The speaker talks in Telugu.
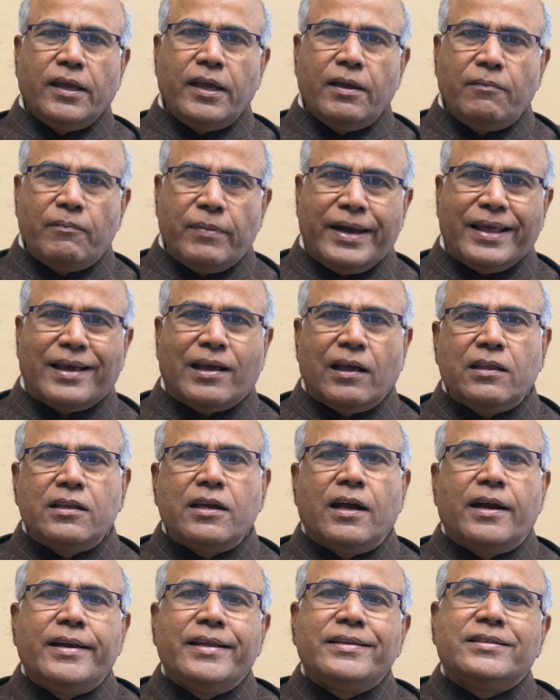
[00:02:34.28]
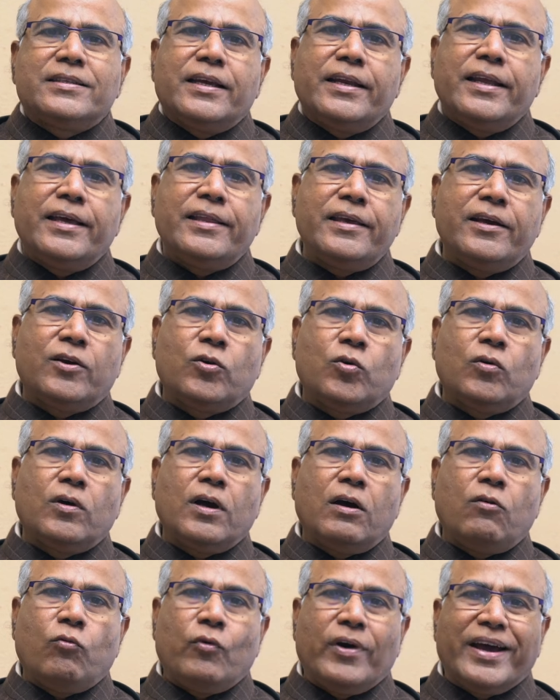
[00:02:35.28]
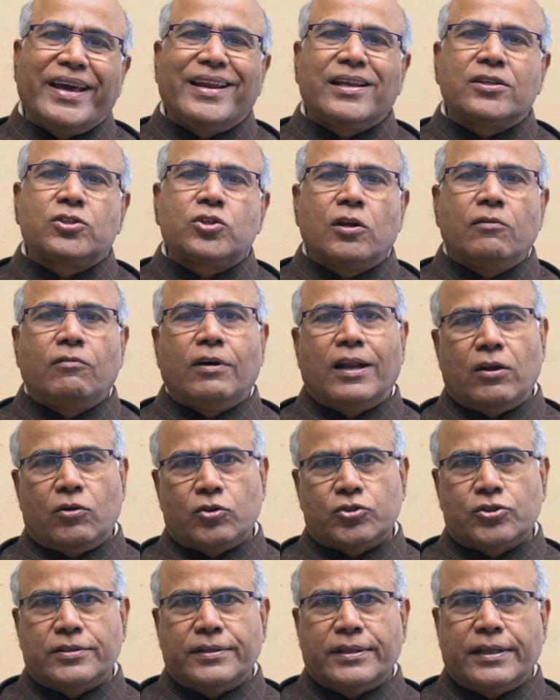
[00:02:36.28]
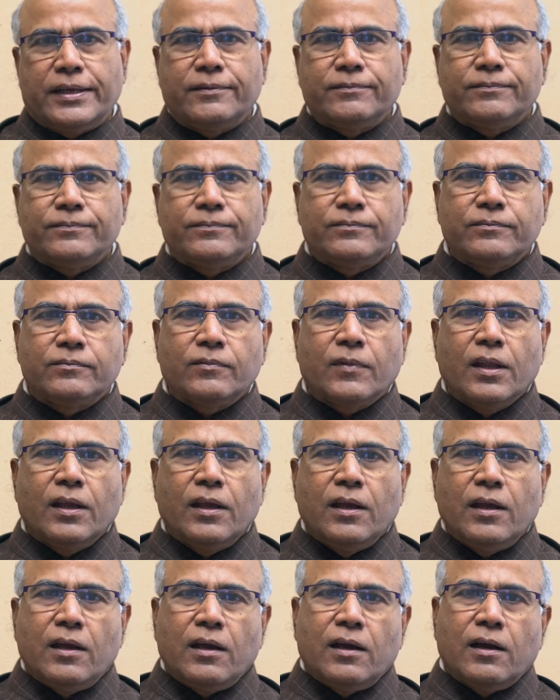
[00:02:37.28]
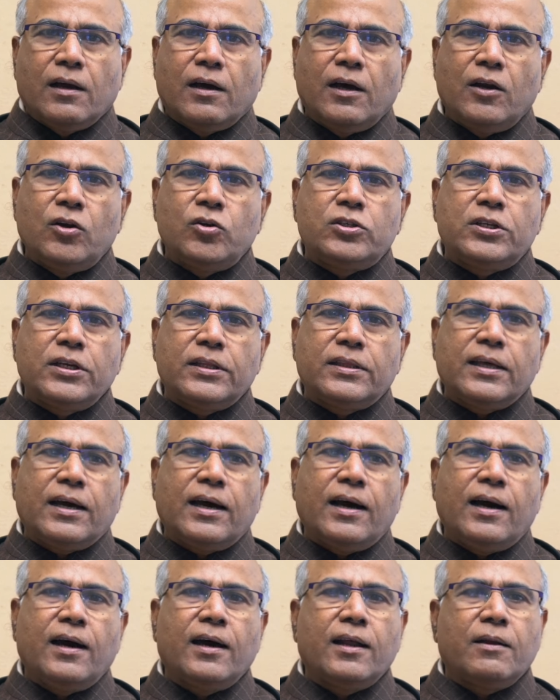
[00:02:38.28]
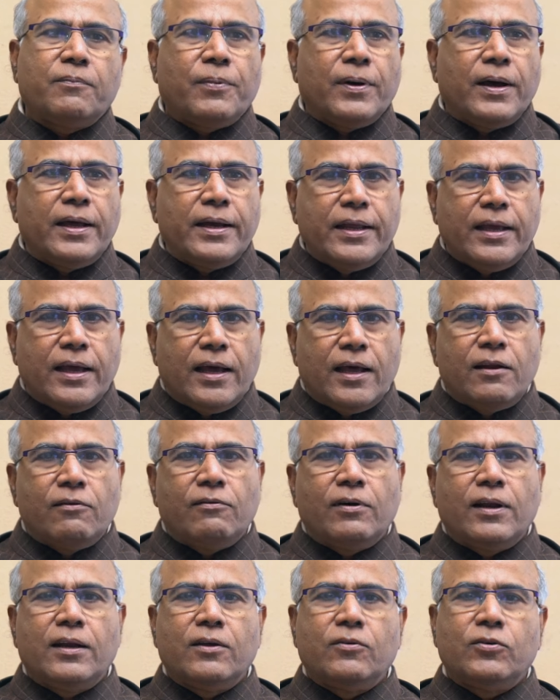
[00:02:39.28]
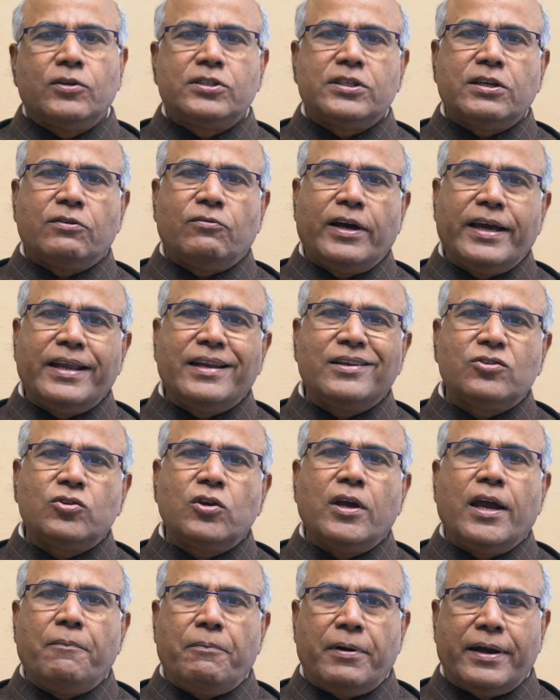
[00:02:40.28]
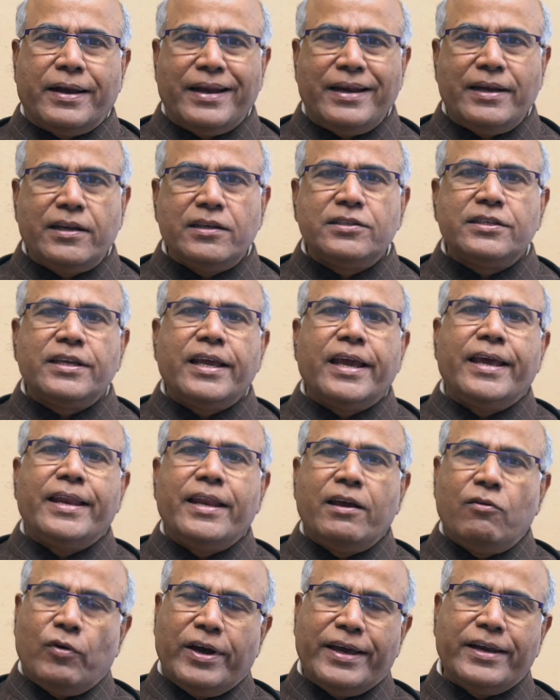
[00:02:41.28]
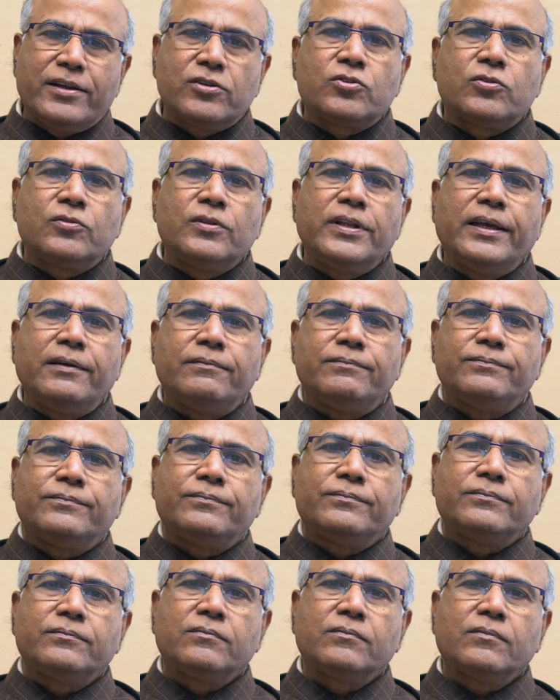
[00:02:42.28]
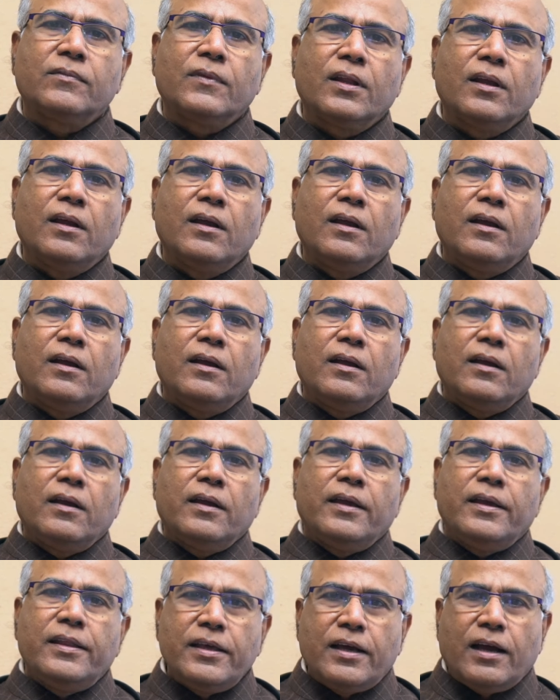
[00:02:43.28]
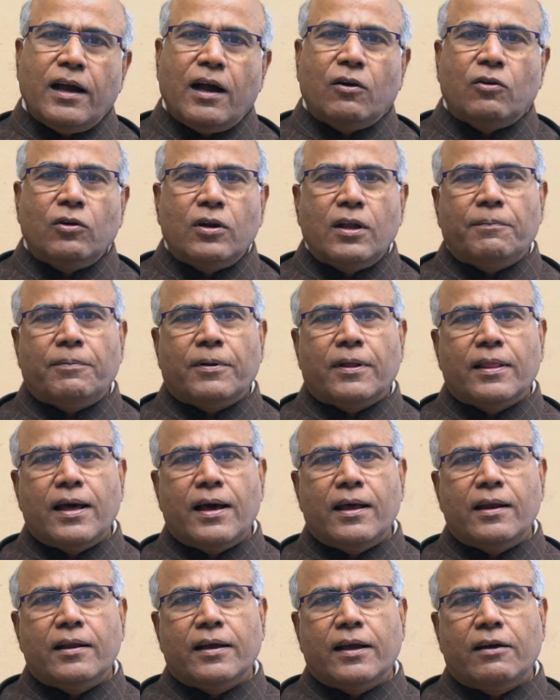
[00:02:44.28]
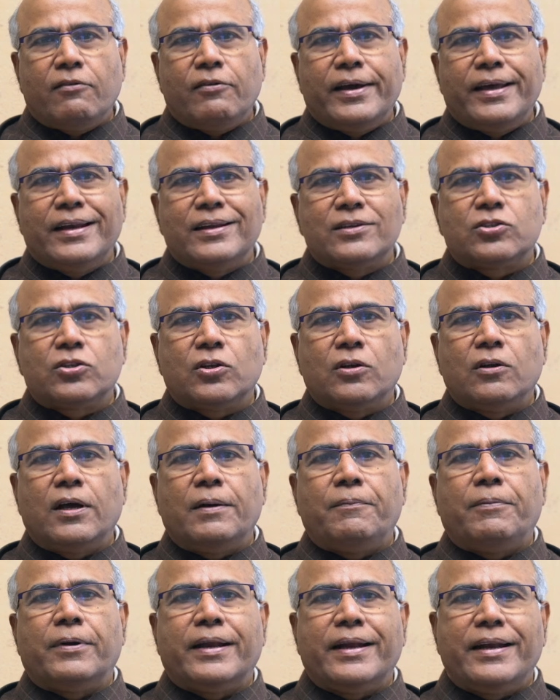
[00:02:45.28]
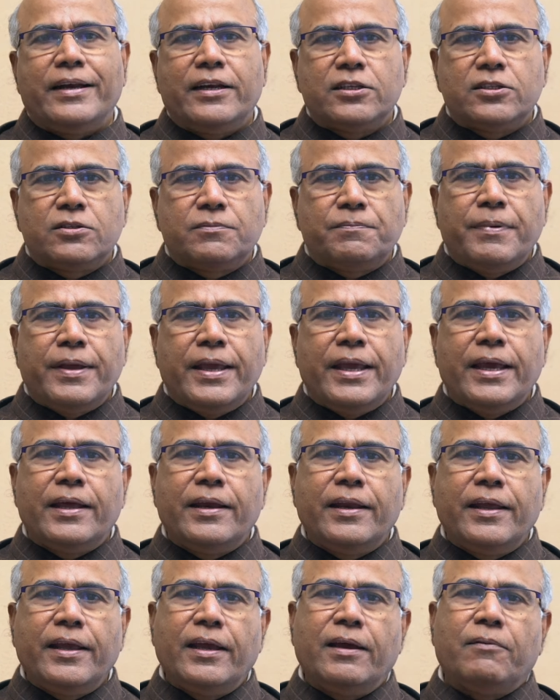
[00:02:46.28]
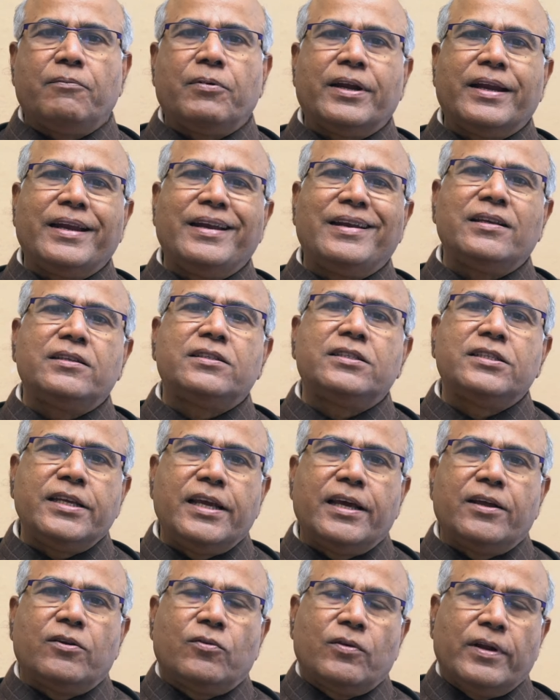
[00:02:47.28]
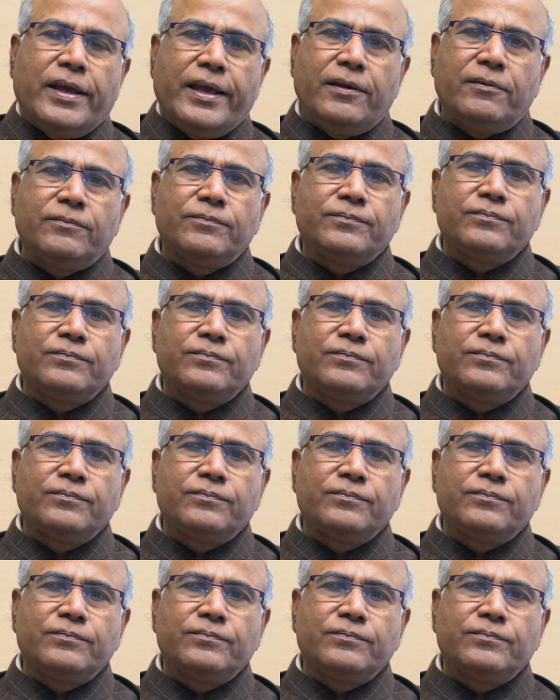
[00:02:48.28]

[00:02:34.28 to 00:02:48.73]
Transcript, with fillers: ఈ మెడికల్ జాండీస్ అనేది ఎక్కువగా వైరస్ల వల్ల వస్తుంది కలుషిత ఆహార పానీయాల వల్ల వచ్చే వైరస్ హెపటైటిస్ ఏ అనే వైరస్ ఉంది ఇది కాకుండా ప్రధానంగా వైరస్లో హెపటైటిస్ బి అని హెపటైటిస్ సి అని ఉన్నాయి